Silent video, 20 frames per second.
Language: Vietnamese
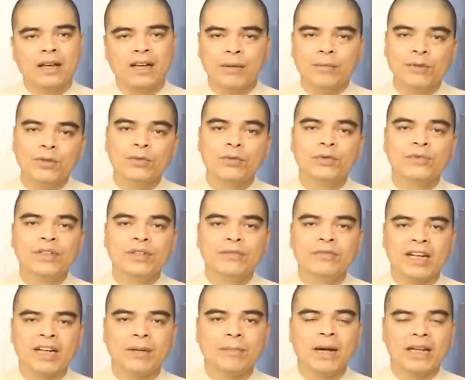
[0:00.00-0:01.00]
Cảm ơn quý vị
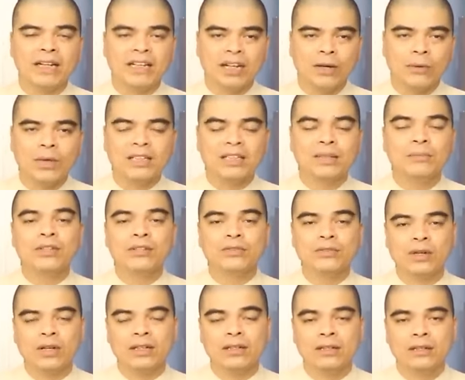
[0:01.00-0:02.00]
và các bạn đã quan tâm theo
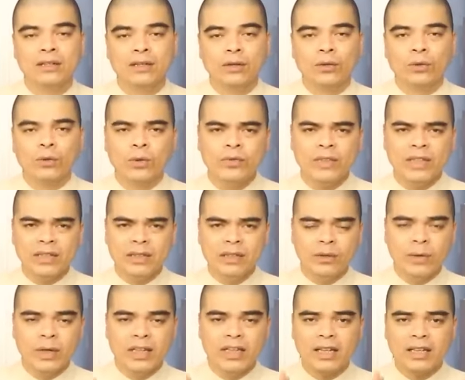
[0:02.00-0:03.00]
dõi. Quý vị
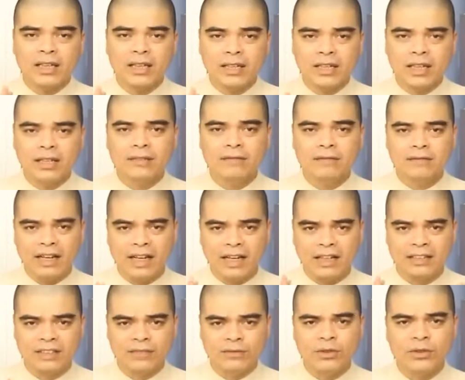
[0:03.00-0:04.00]
đừng quên đăng ký kênh
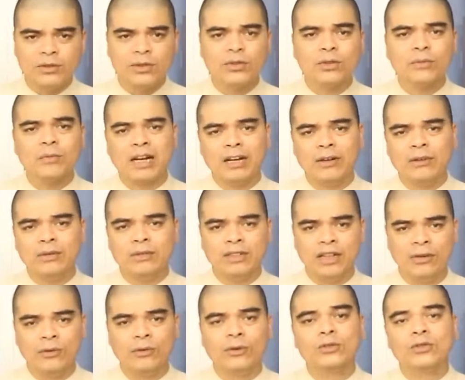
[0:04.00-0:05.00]
và nhấn vào chuông thông báo
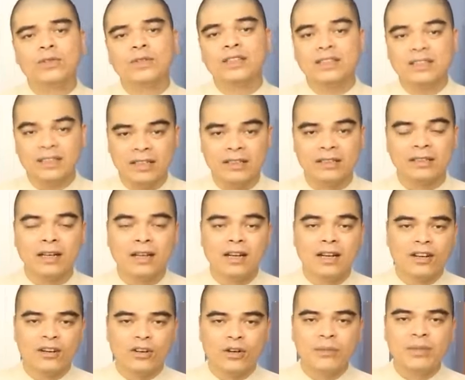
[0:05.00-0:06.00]
để ủng hộ cho chương trình.
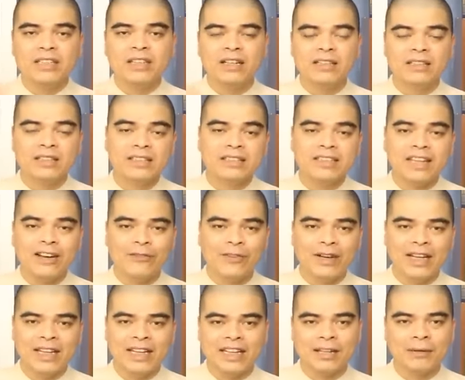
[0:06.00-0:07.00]
Còn bây giờ xin chào
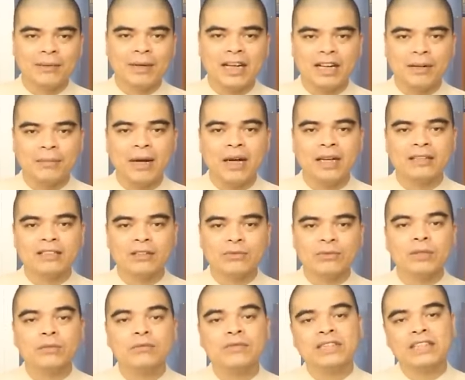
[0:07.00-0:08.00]
và hẹn gặp lại các bạn trong
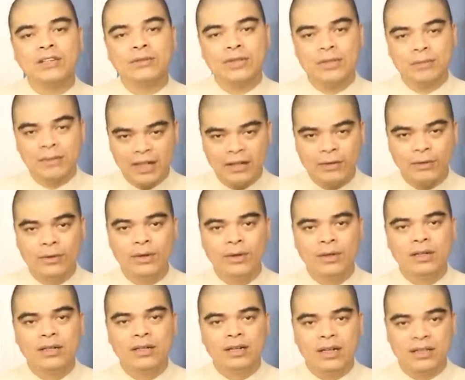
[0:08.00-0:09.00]
những video tiếp theo.
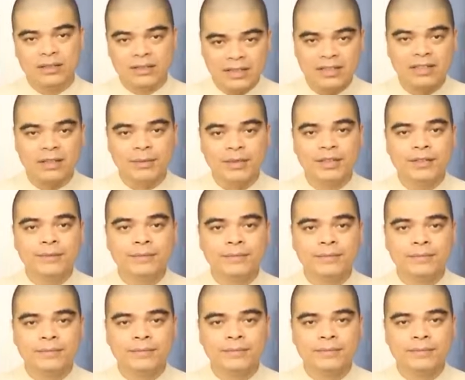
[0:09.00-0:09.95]
À, xin cảm ơn.